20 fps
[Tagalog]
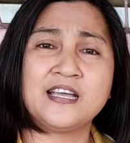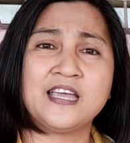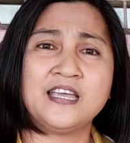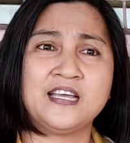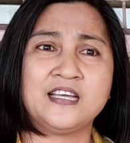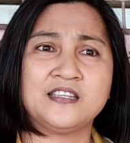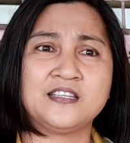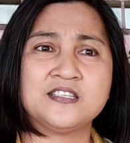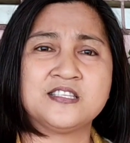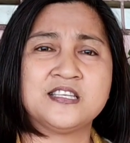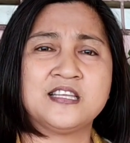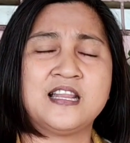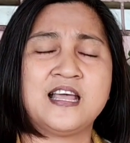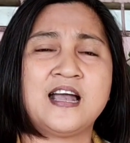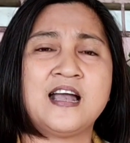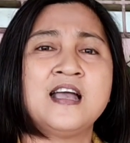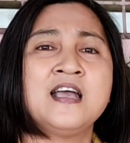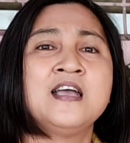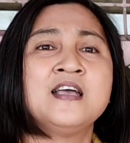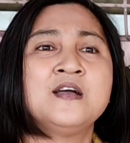ilagay natin
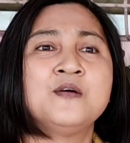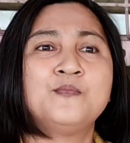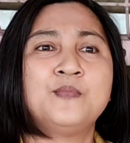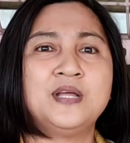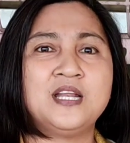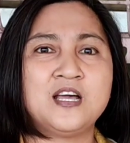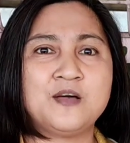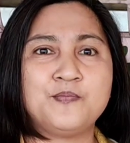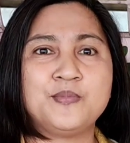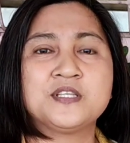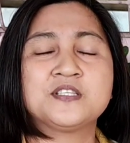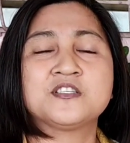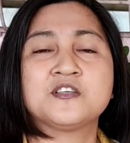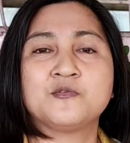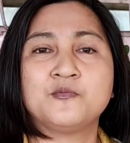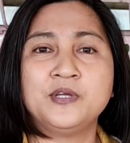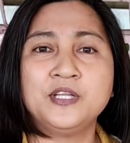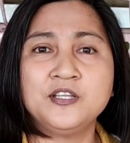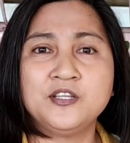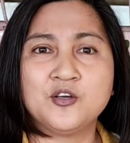sila malapit
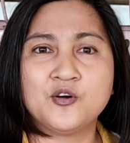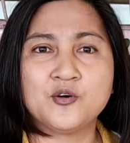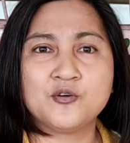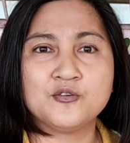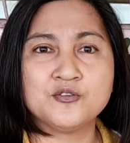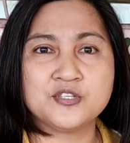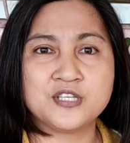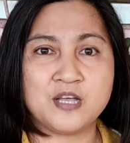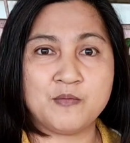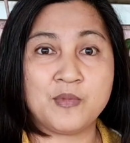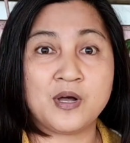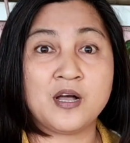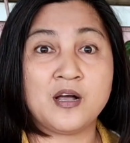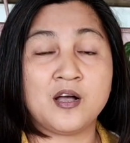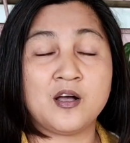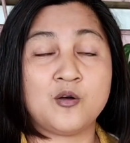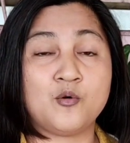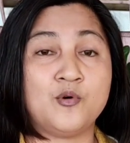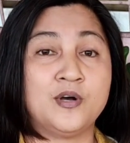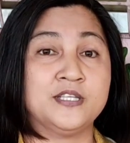sa window kung saan
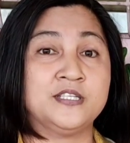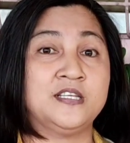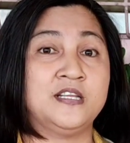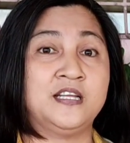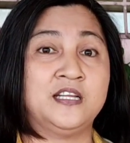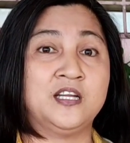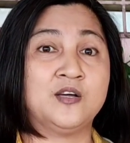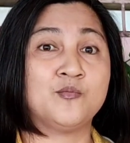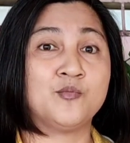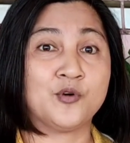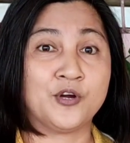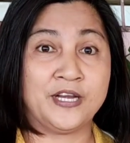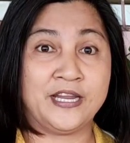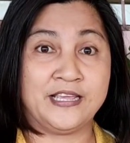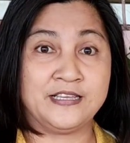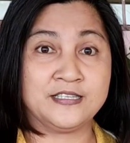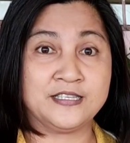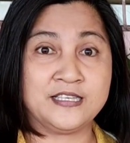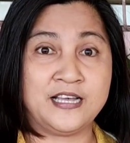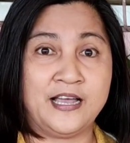makakakuha sila ng
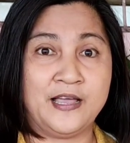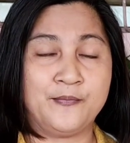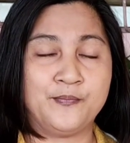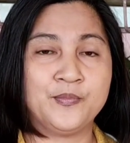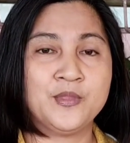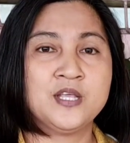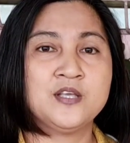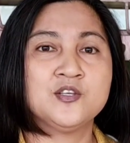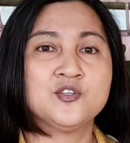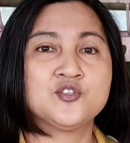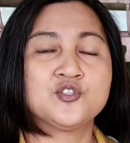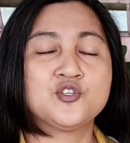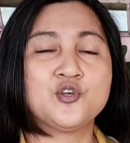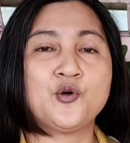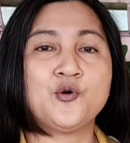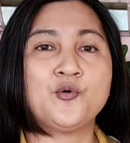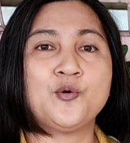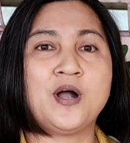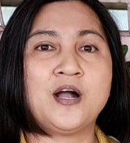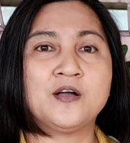morning sun.
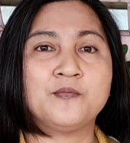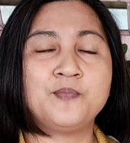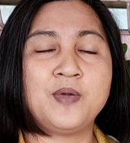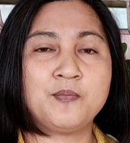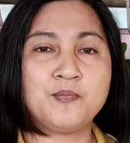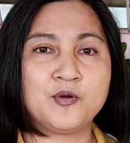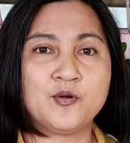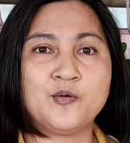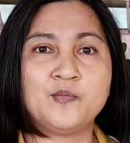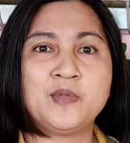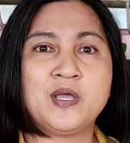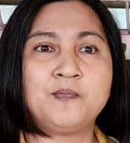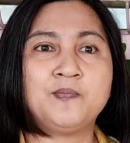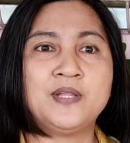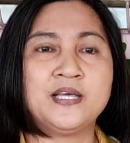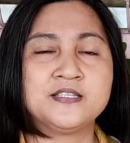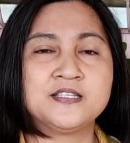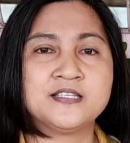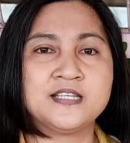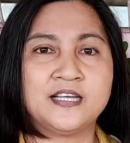So, ang peperonia
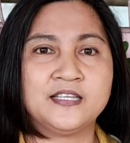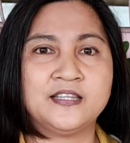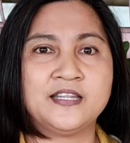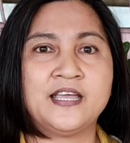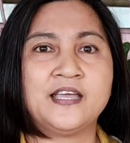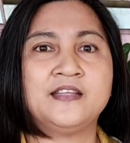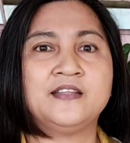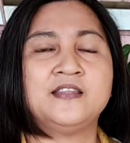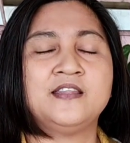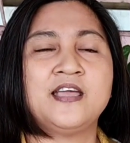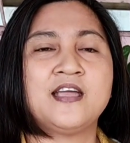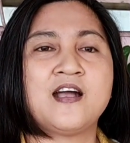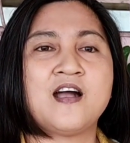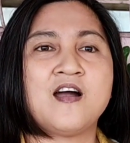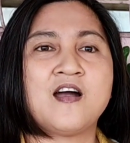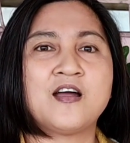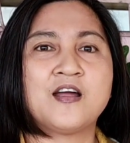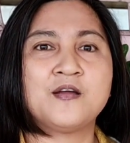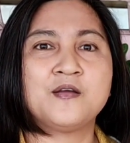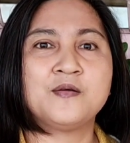plants natin, they
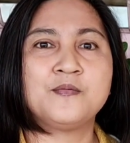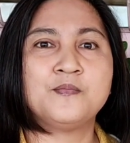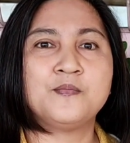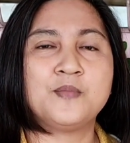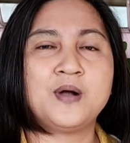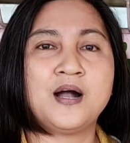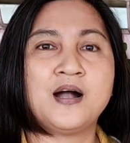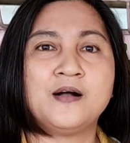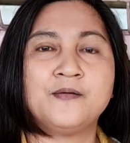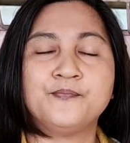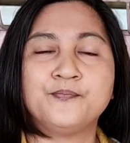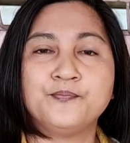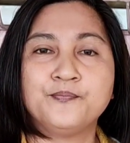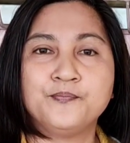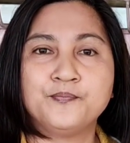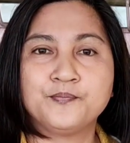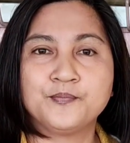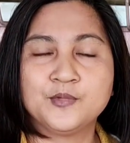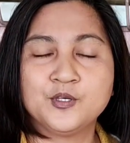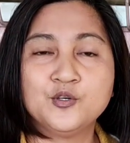are um,
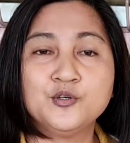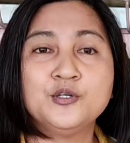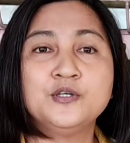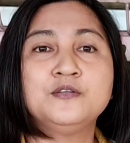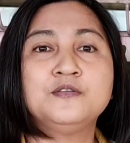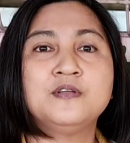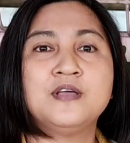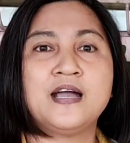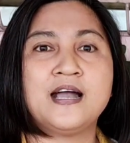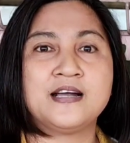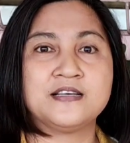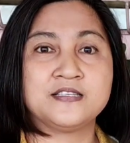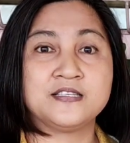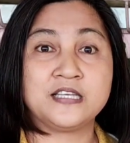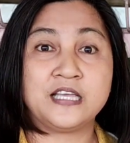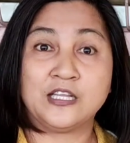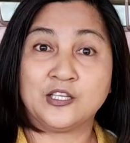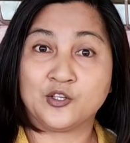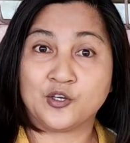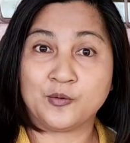good
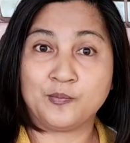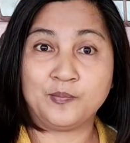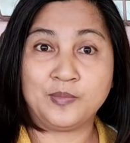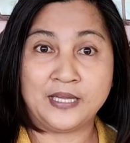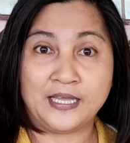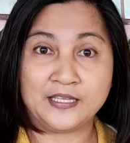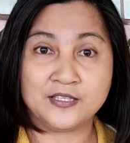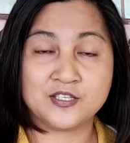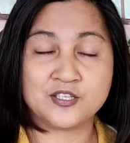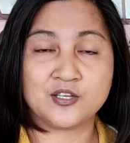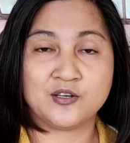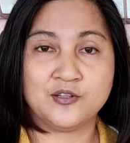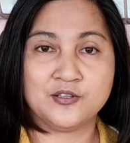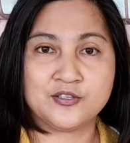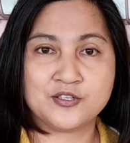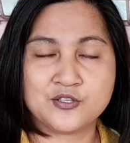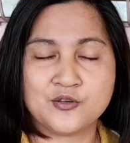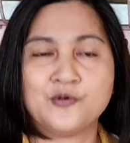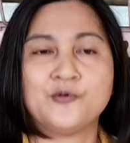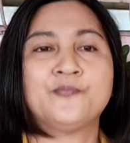as indoor plants
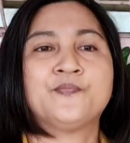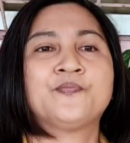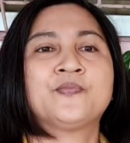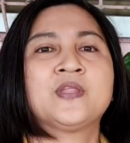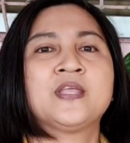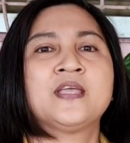also.